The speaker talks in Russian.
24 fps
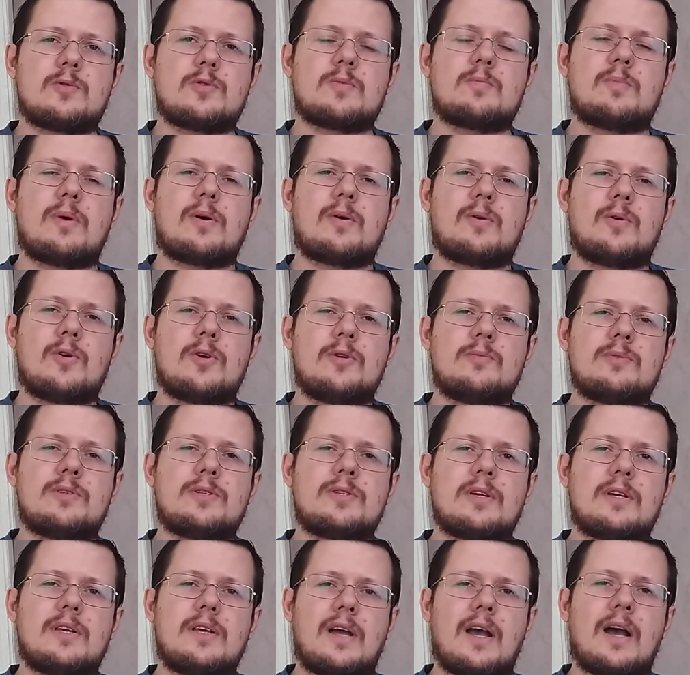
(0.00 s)

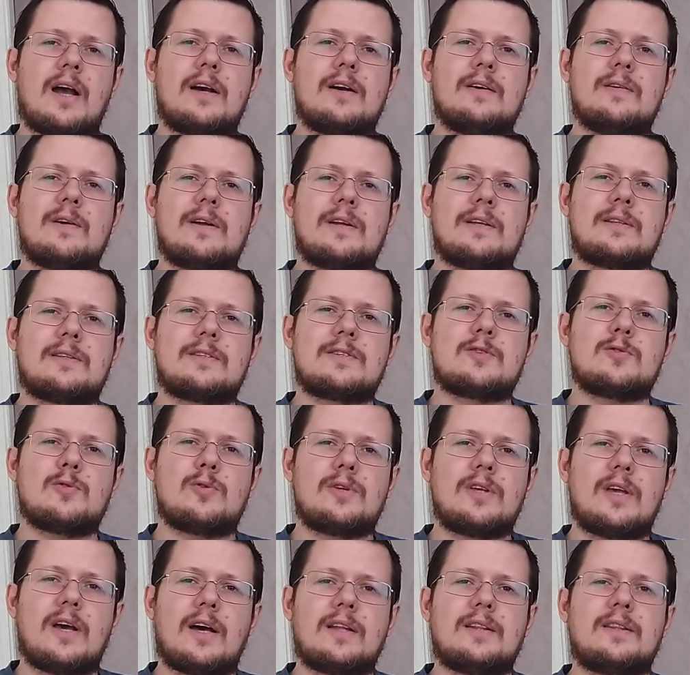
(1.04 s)
успокоимся и, как говорит
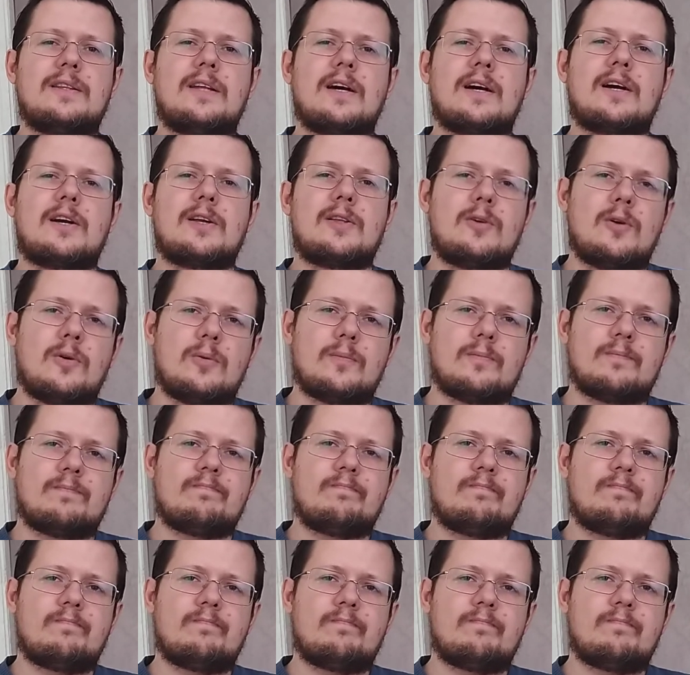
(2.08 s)
Соня, отдохнем.